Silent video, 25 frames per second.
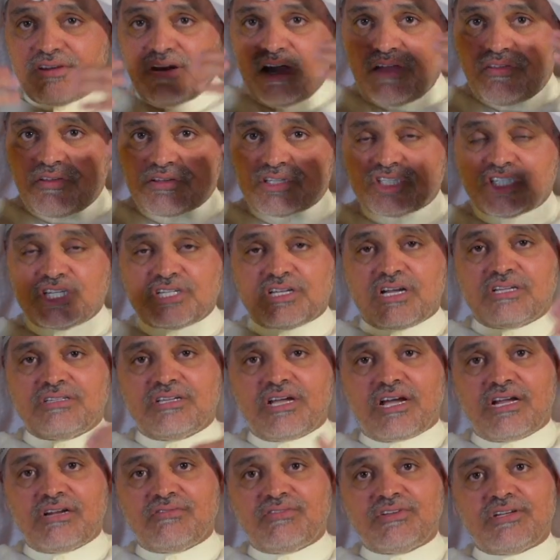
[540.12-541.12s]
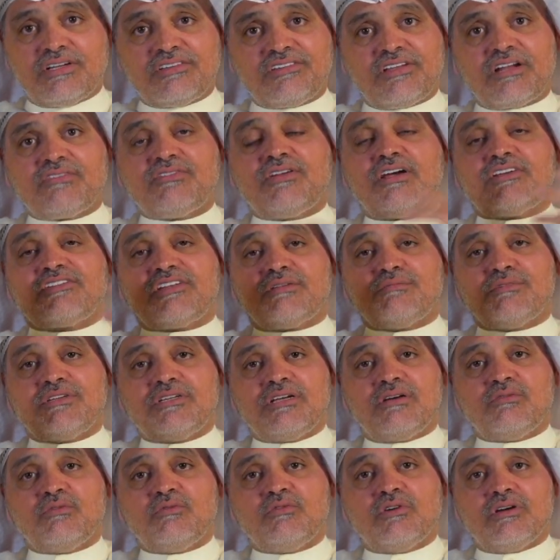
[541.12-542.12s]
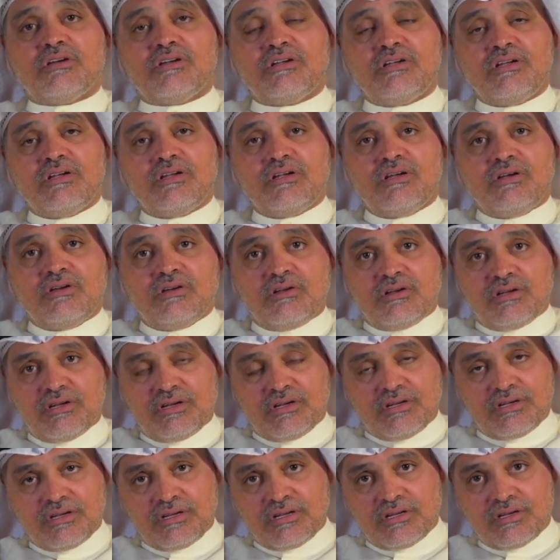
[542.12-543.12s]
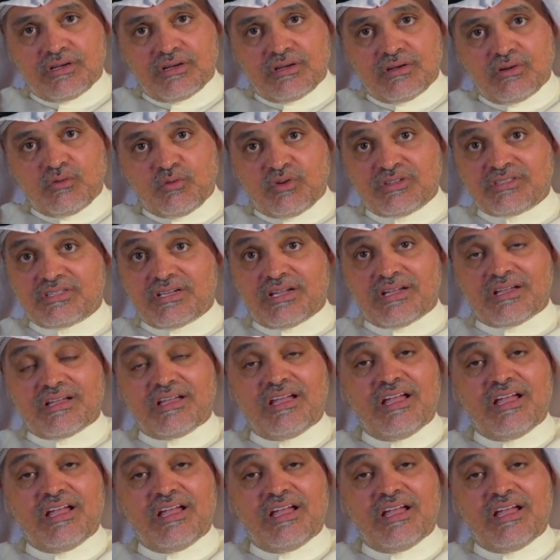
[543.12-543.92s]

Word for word: لحظه الشيطان دخل فيها صار في عصبيه آه، وانتهى